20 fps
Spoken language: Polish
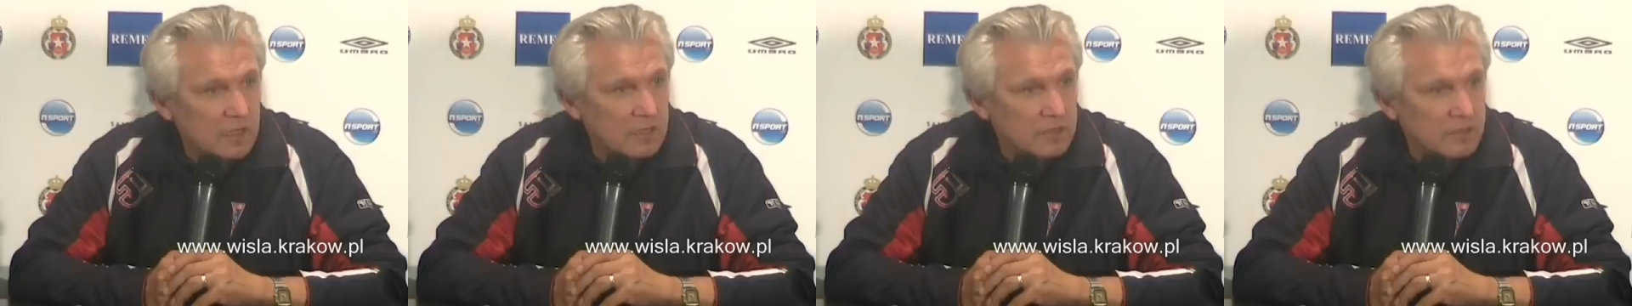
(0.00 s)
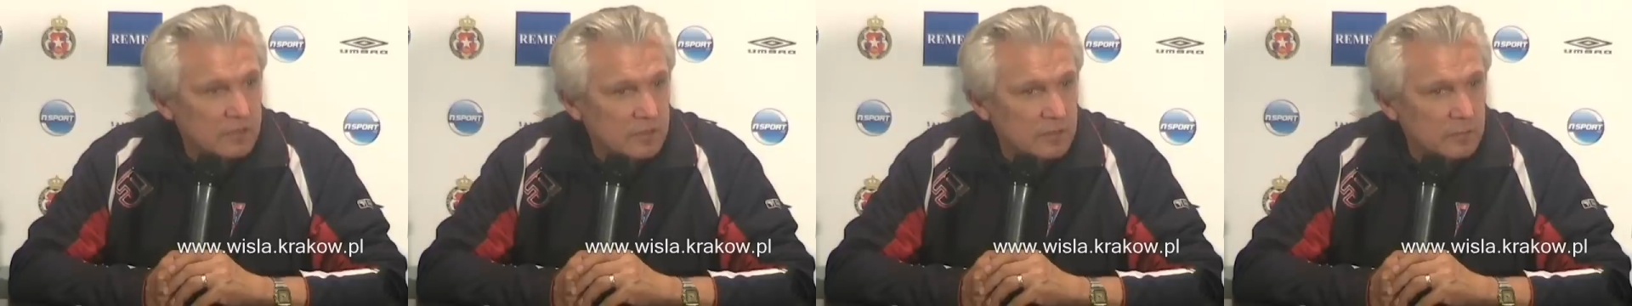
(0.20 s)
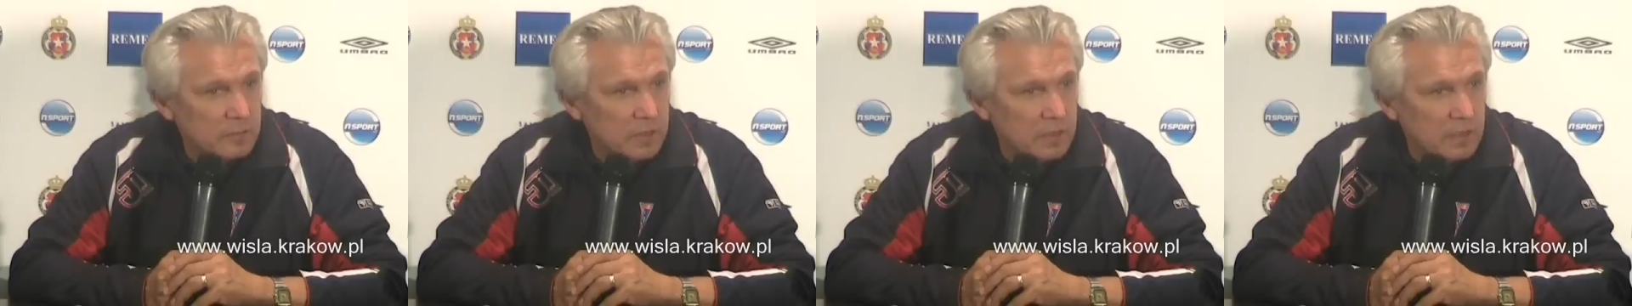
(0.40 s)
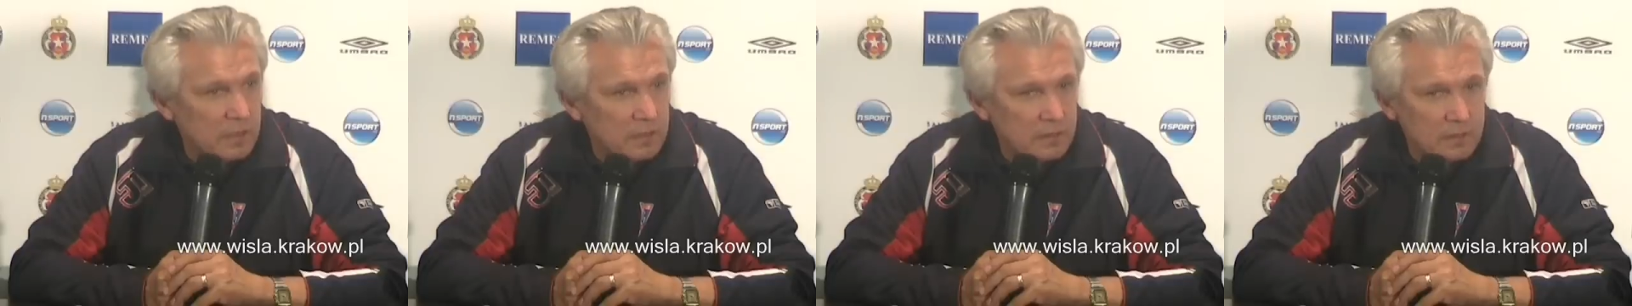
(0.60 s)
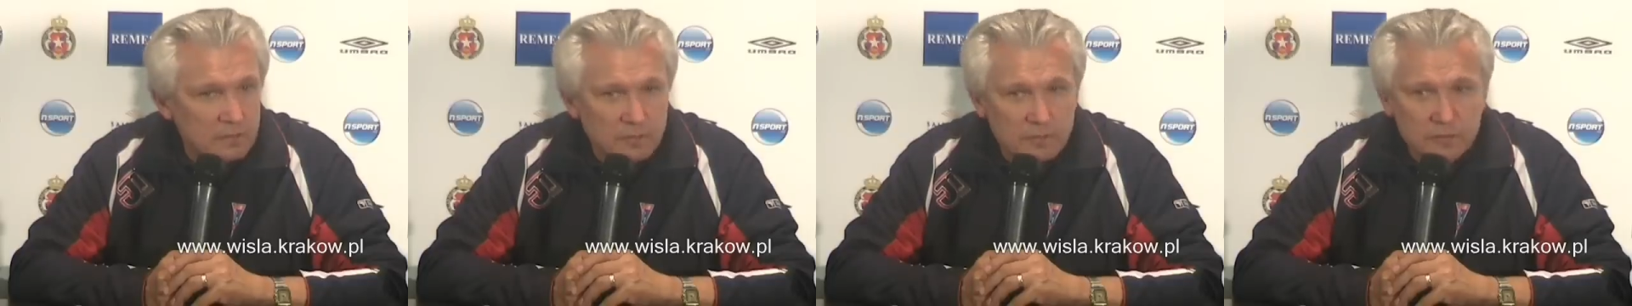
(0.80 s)
Andrzej Bar,
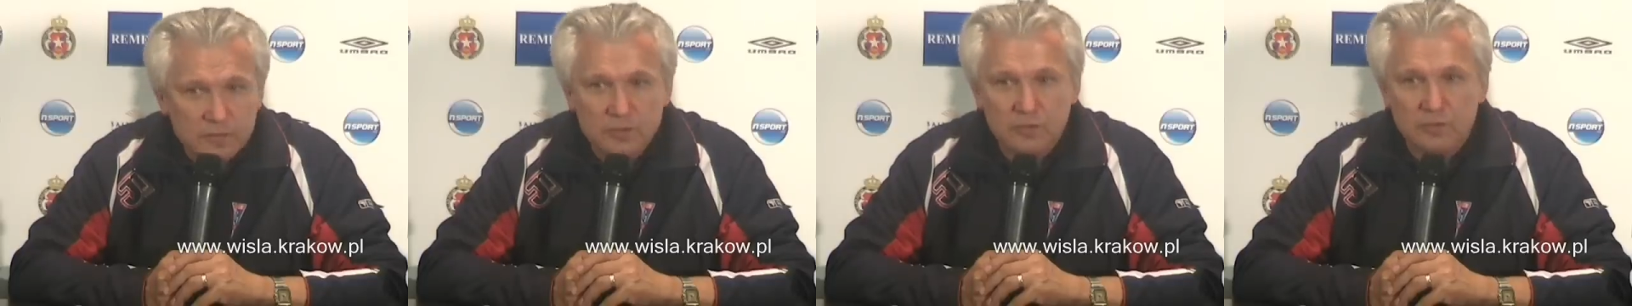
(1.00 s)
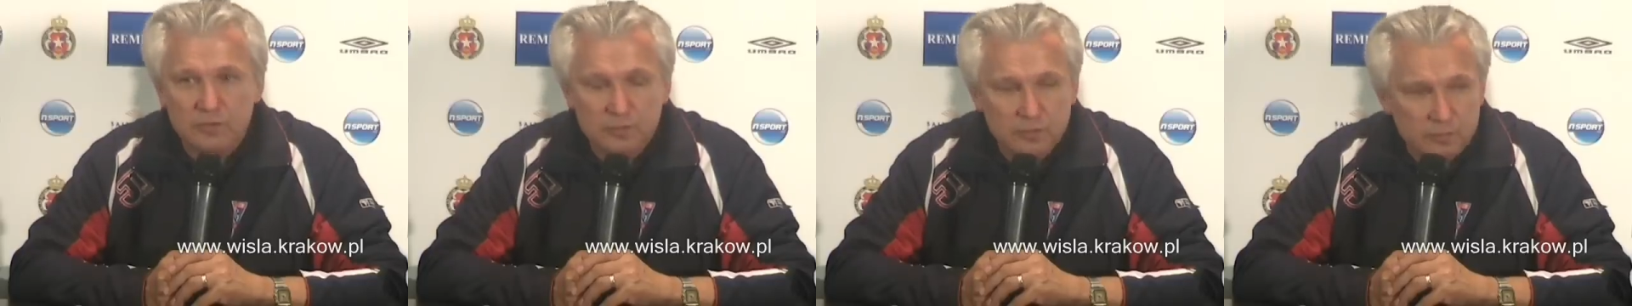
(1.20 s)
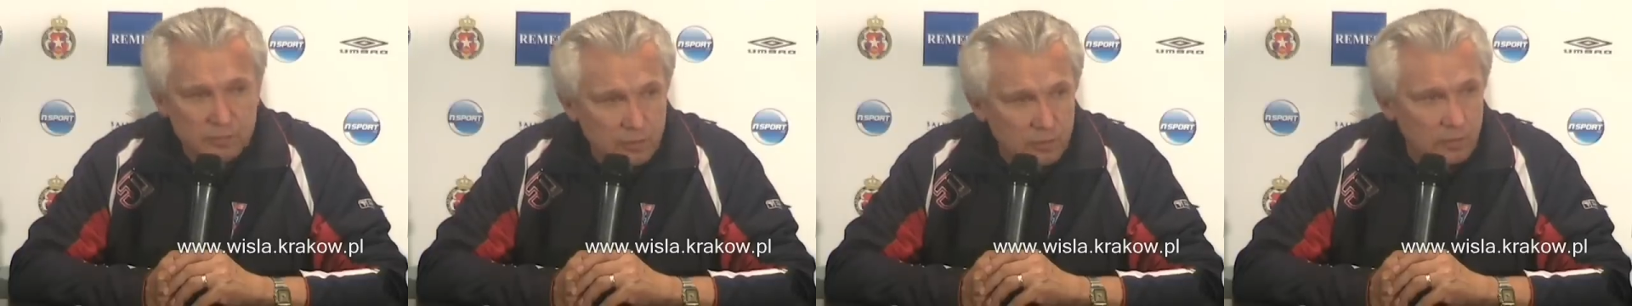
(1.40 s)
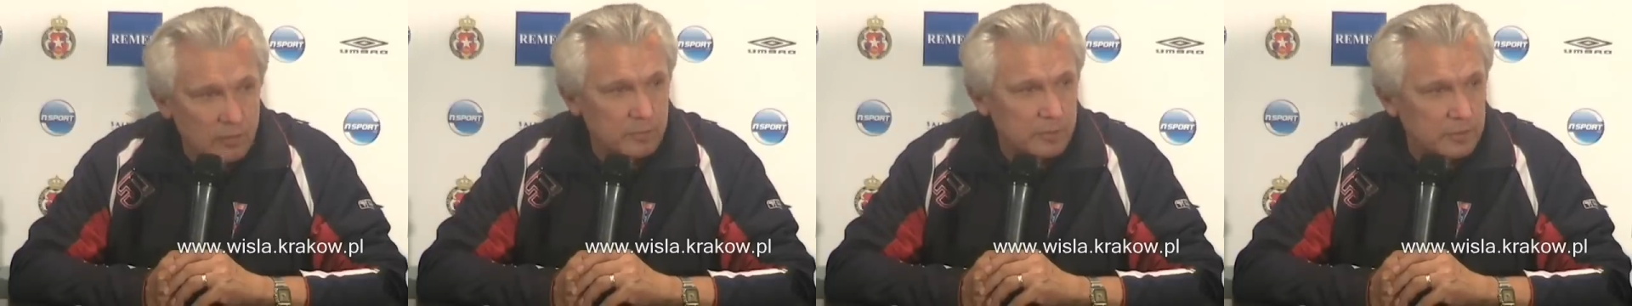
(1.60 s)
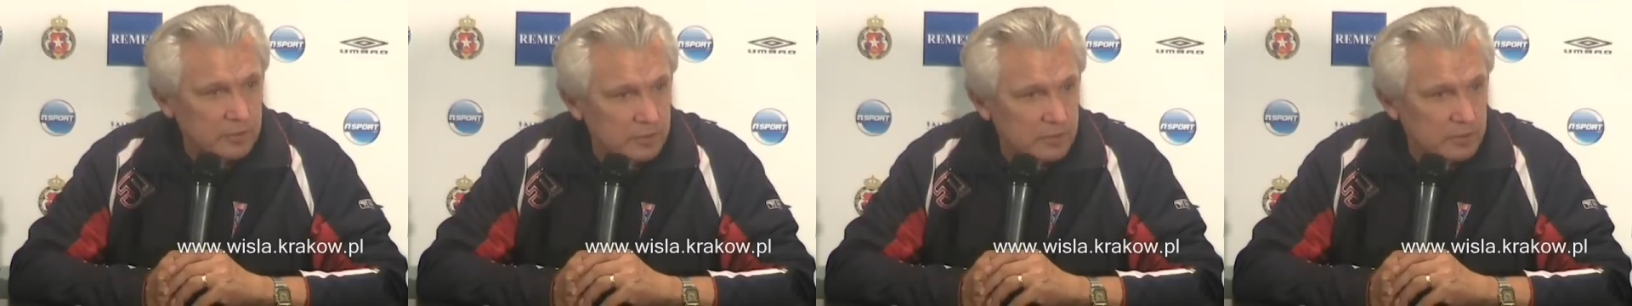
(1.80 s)
mówi, co ty tu
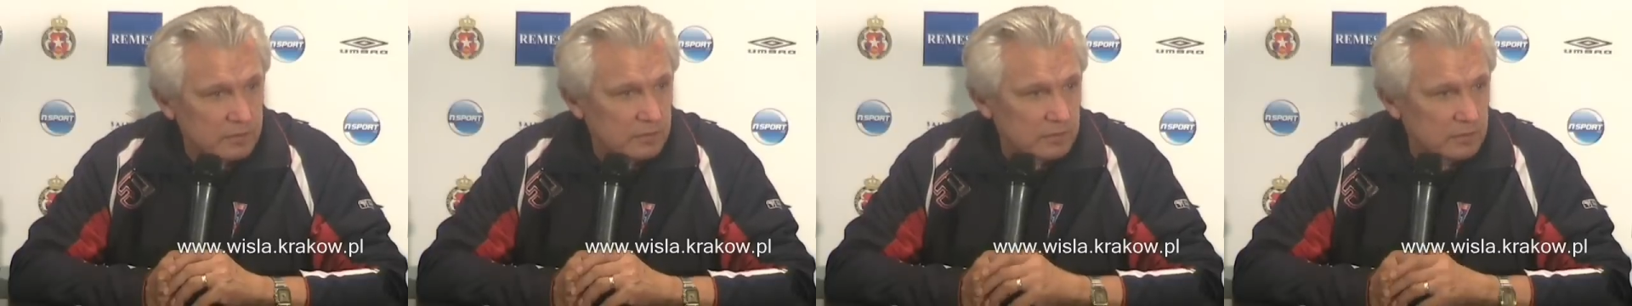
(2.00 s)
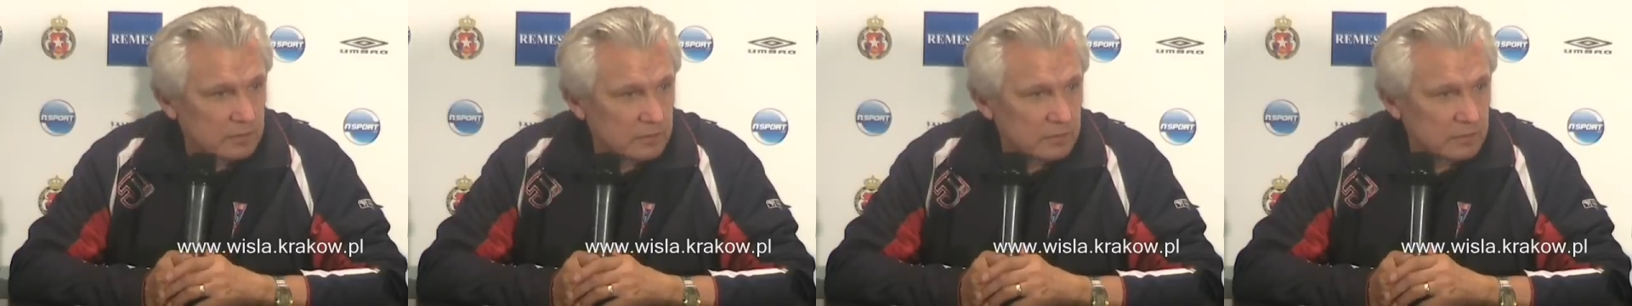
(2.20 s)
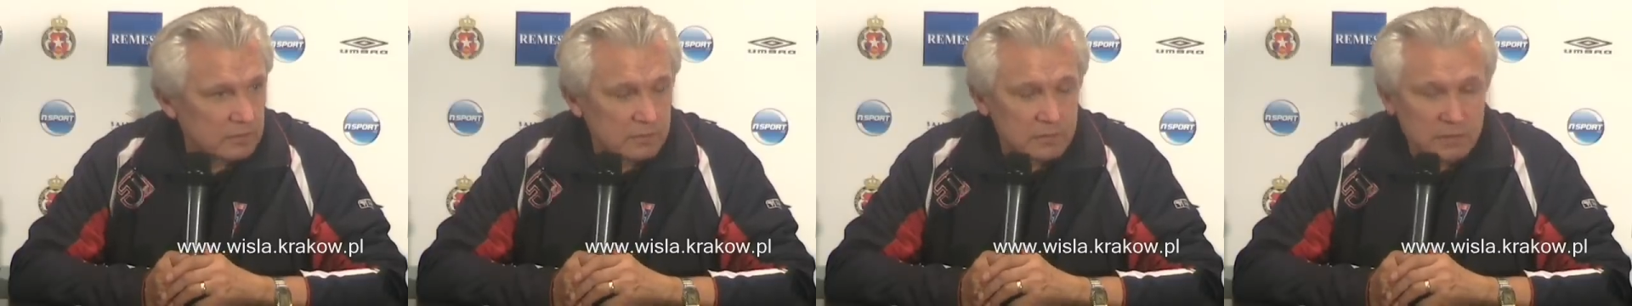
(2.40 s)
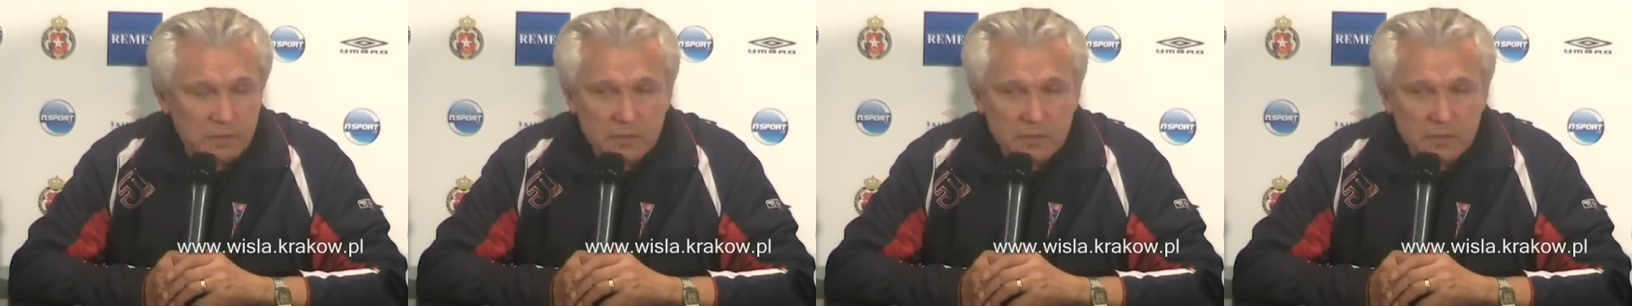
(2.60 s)
robisz? No to